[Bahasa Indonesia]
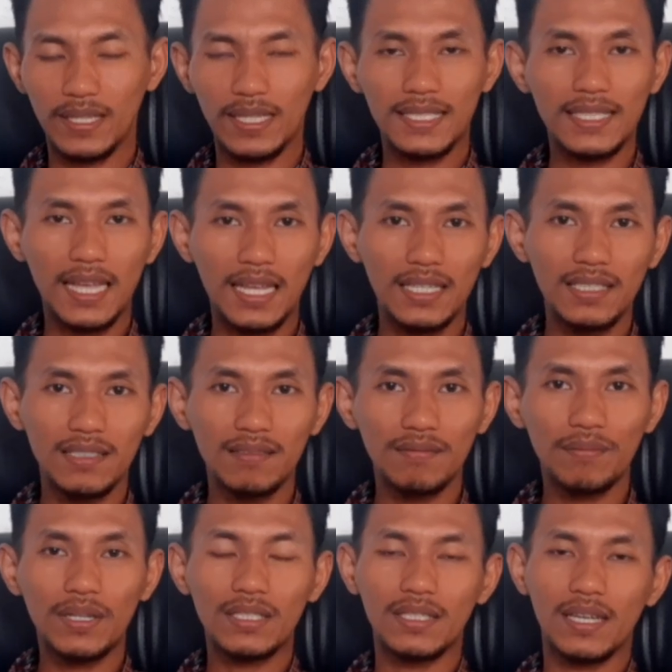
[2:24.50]

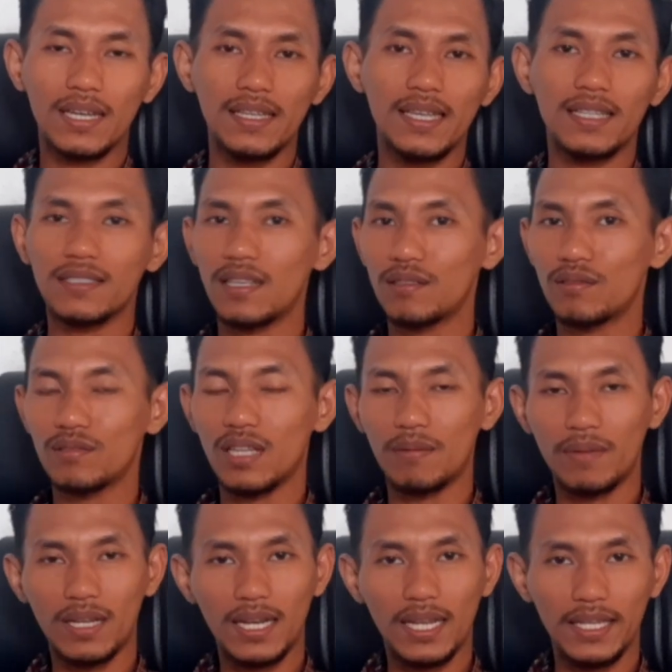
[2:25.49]
saling percaya satu
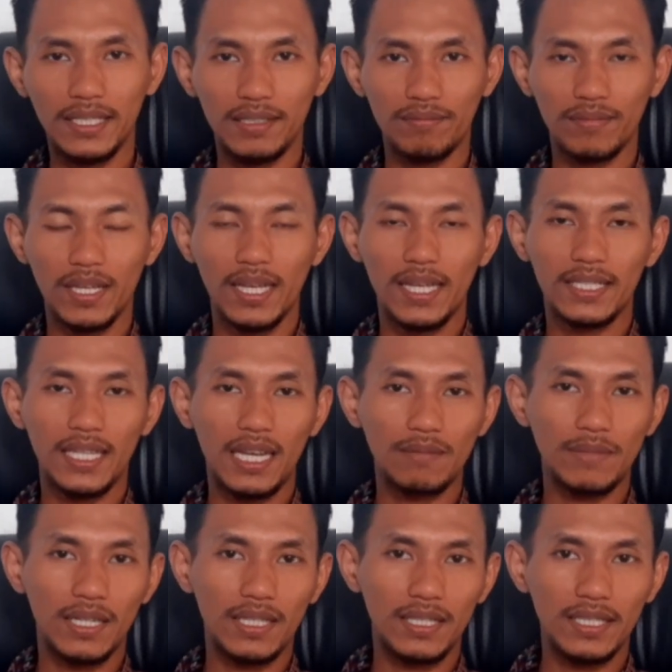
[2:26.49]
sama lain.
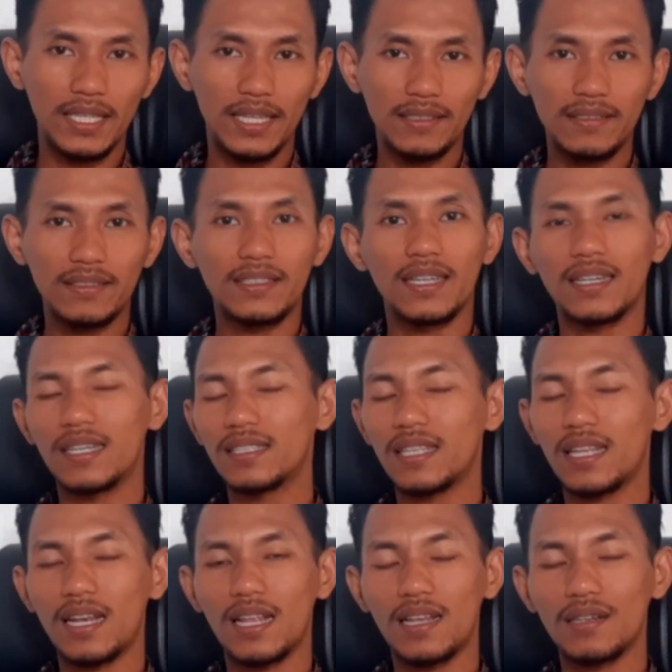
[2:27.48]
Dalam artian jangan
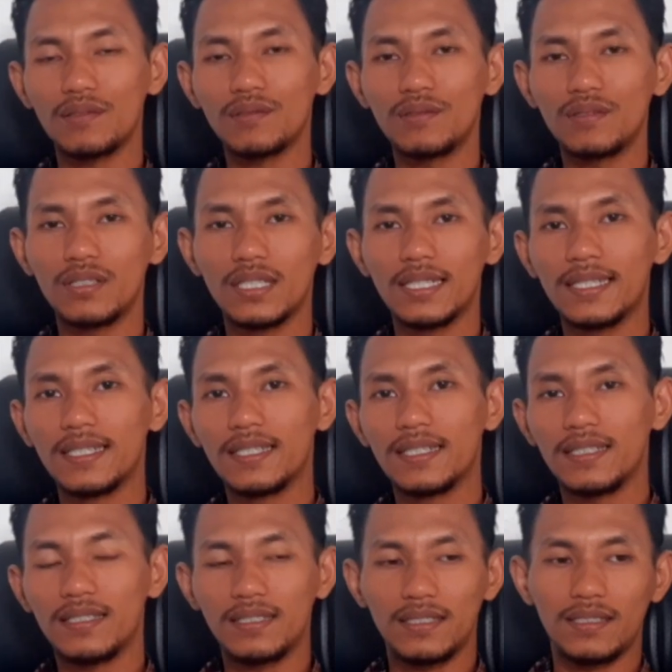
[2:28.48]
terlalu
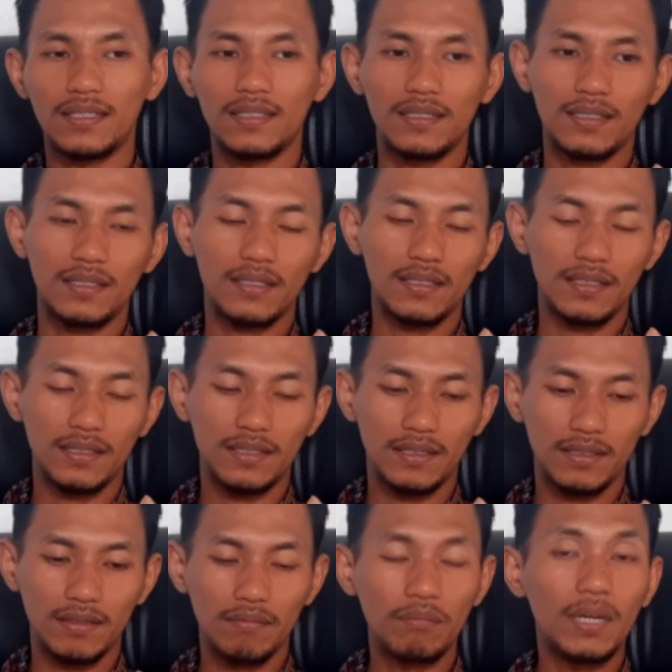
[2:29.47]
eh,
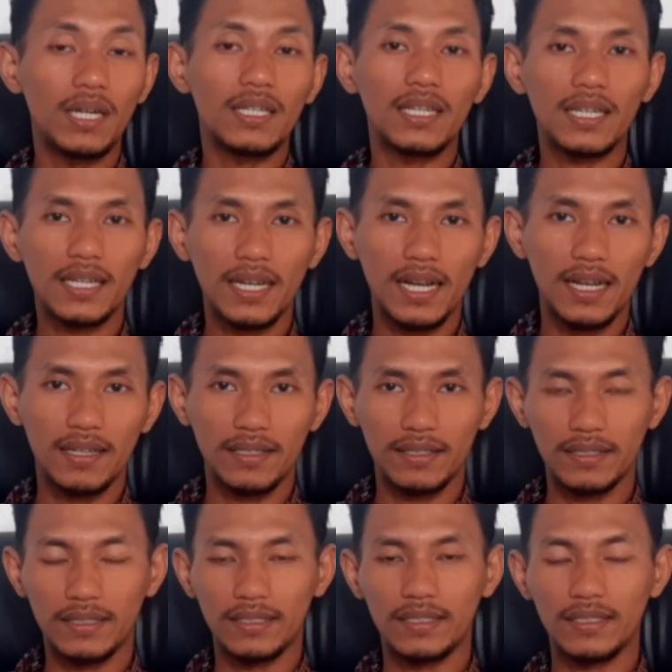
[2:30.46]

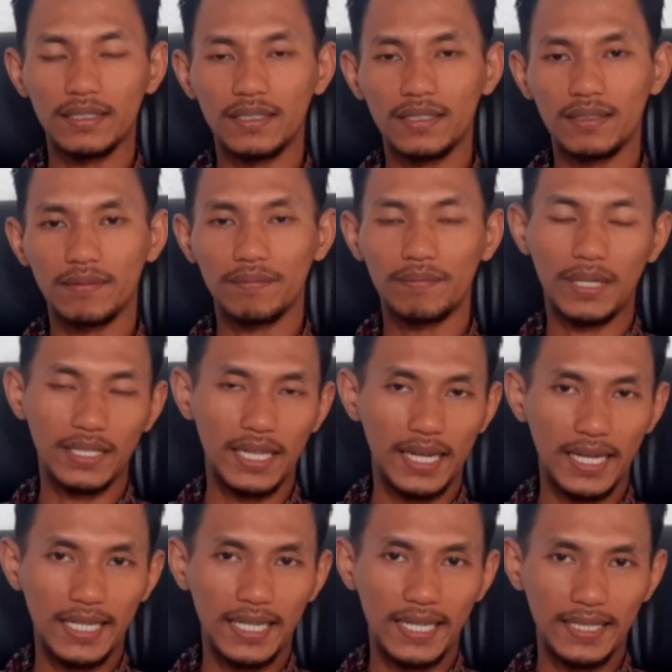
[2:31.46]
mengekang
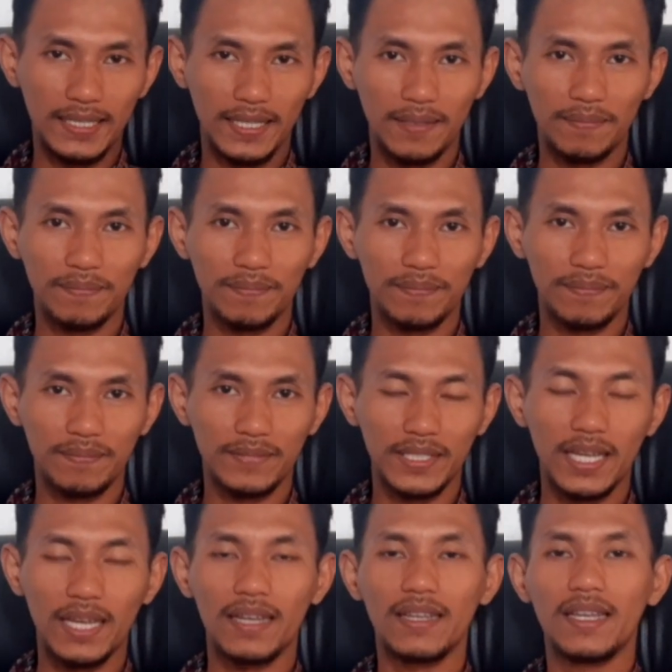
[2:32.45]
pasangan Anda.
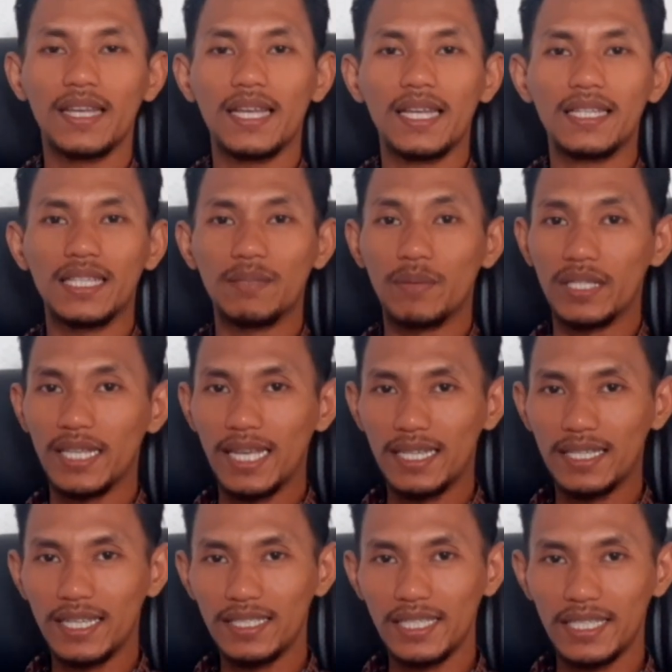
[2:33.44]
Nah, dan bagi
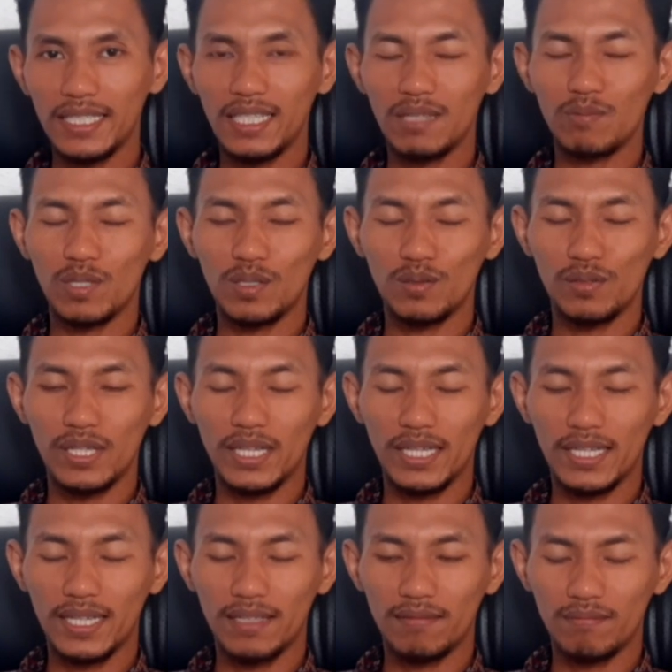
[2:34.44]
Anda yang ingin
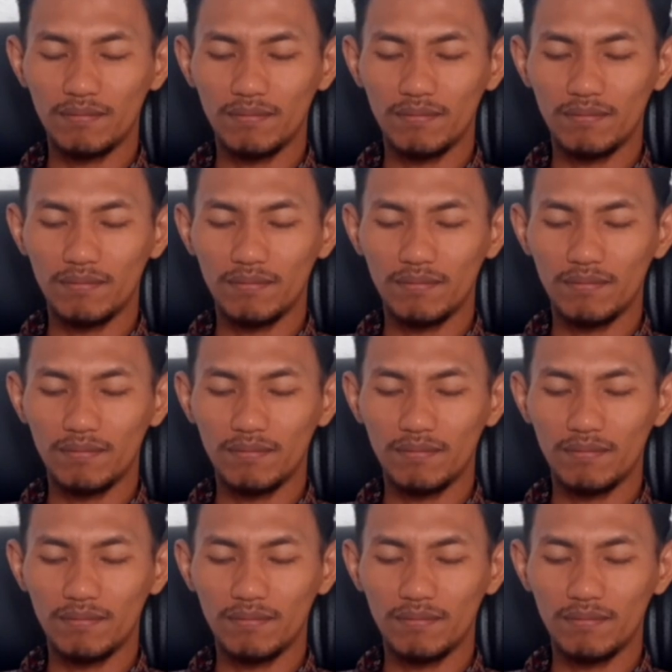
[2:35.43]
menggunakan